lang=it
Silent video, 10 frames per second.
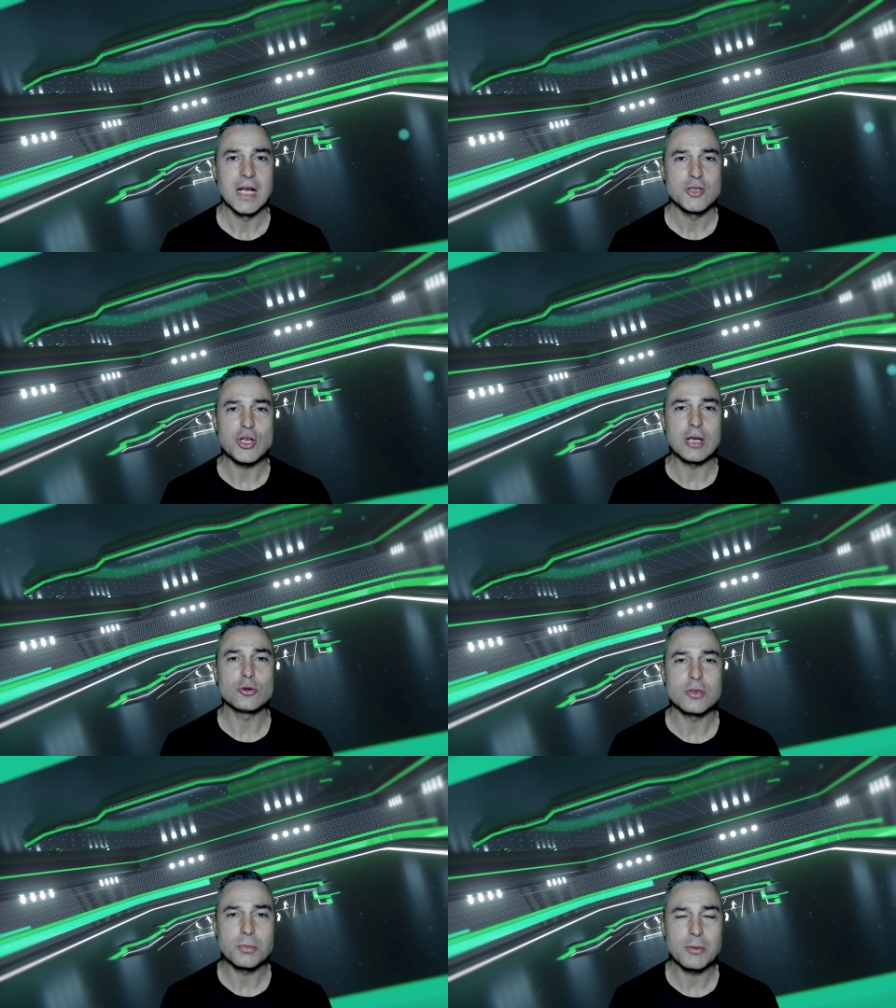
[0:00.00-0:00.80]
Ciao a
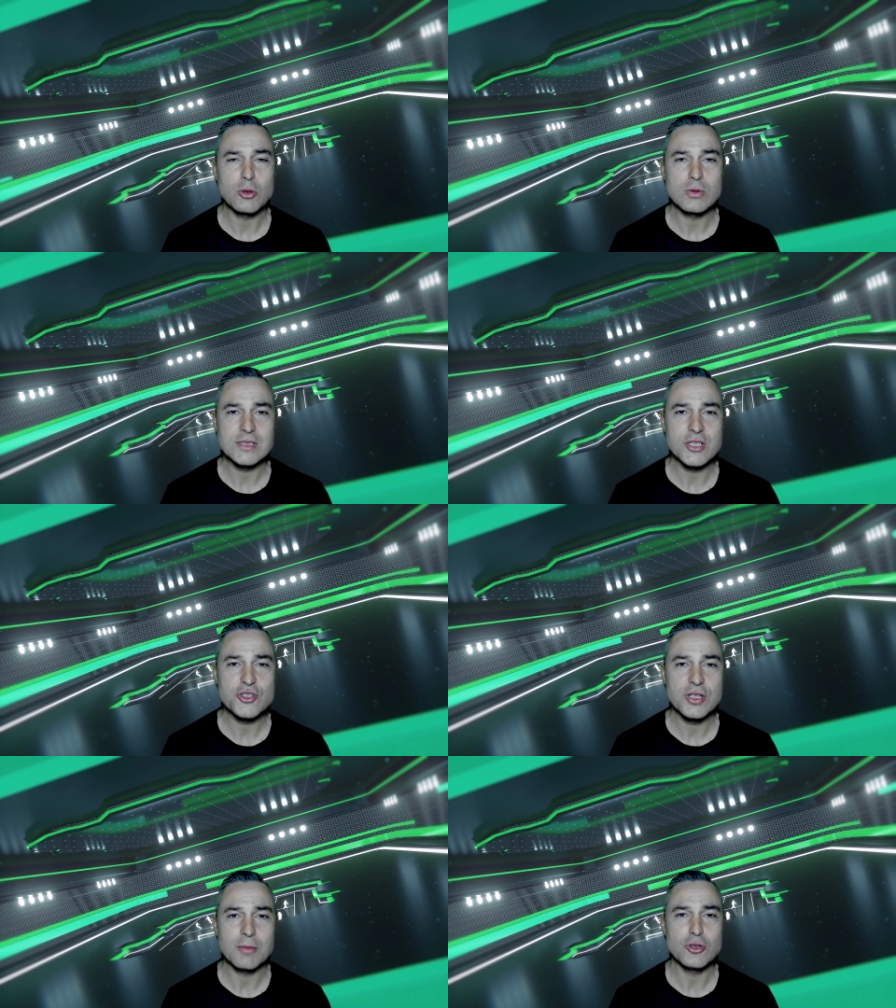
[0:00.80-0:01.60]
tutto il popolo QSC
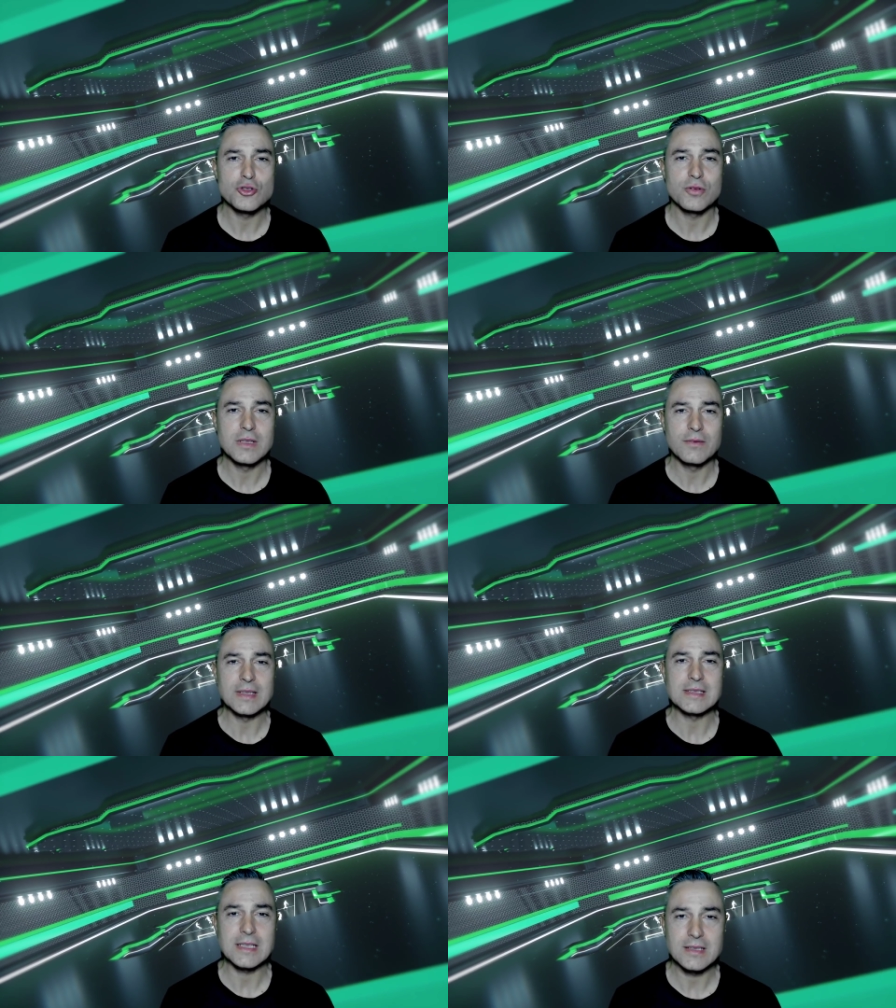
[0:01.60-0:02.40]
e buon giovedì
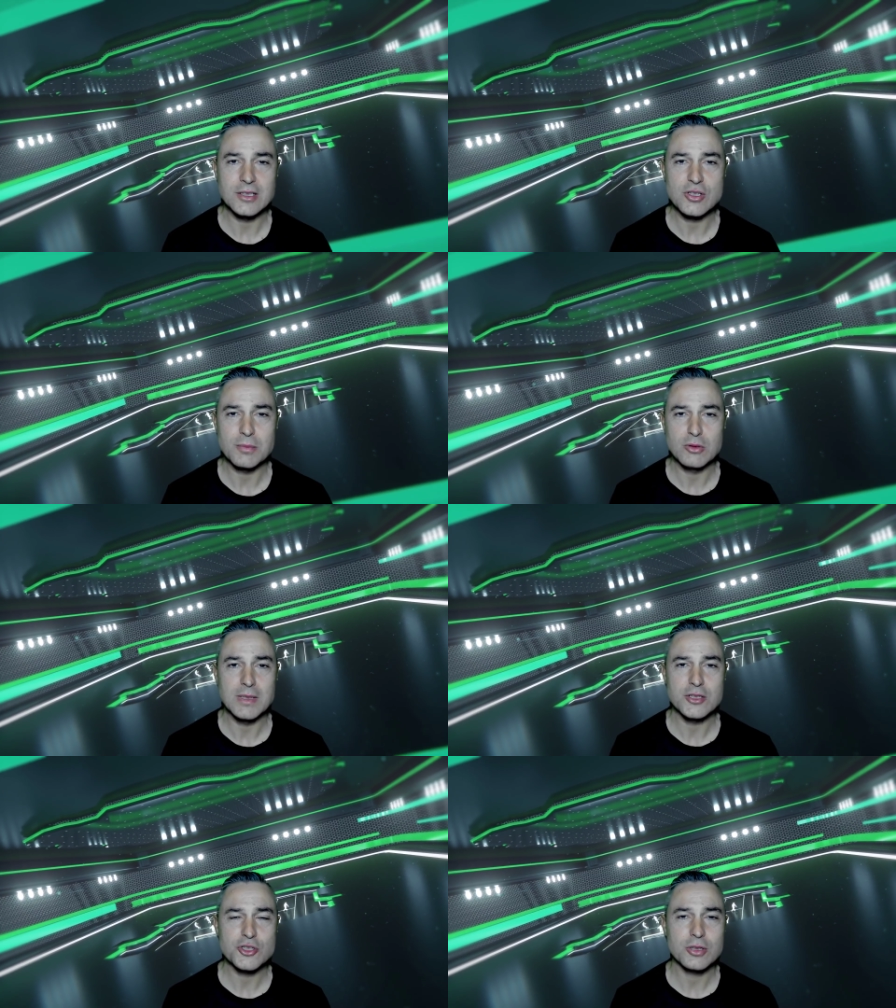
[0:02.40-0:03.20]
27 dicembre
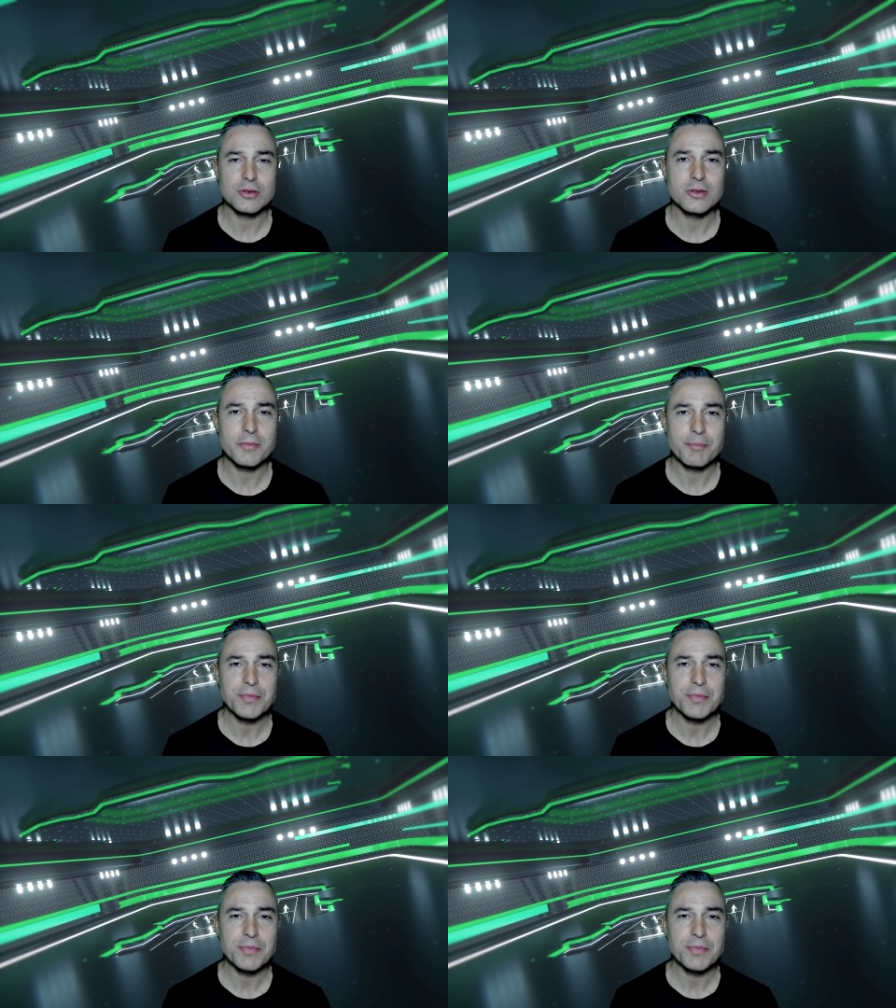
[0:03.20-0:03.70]
2018.